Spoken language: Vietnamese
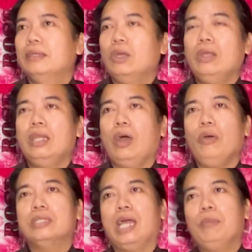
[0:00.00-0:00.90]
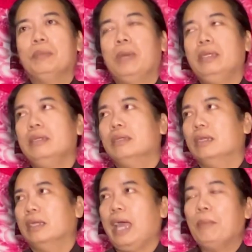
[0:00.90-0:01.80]
cho nên hỏi sao mình
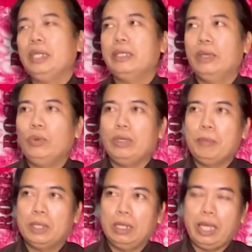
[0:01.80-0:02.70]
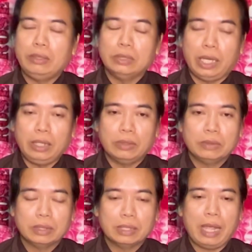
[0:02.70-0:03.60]
bệnh ra bệnh viện quý vị mình ở đây chưa thấy đâu
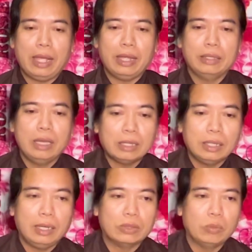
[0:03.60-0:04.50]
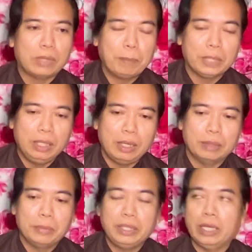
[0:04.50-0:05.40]
ra nhất là trung tâm chỉnh
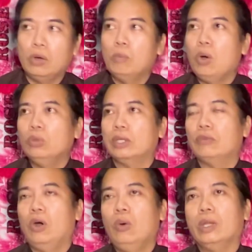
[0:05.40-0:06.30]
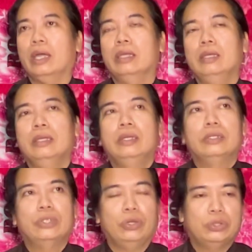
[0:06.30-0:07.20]
hình bệnh viện ung bú thành phố nè
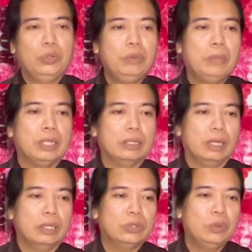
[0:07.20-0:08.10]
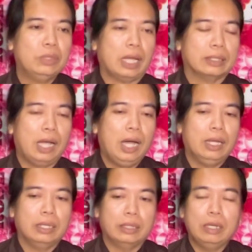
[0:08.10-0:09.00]
rồi xuống bình à, xuống cần
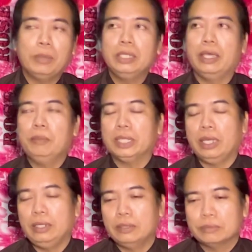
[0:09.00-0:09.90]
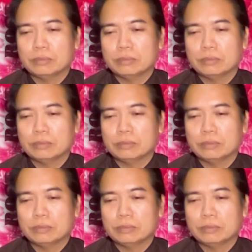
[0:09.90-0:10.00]
thơ nè những bệnh viện mình thấy đi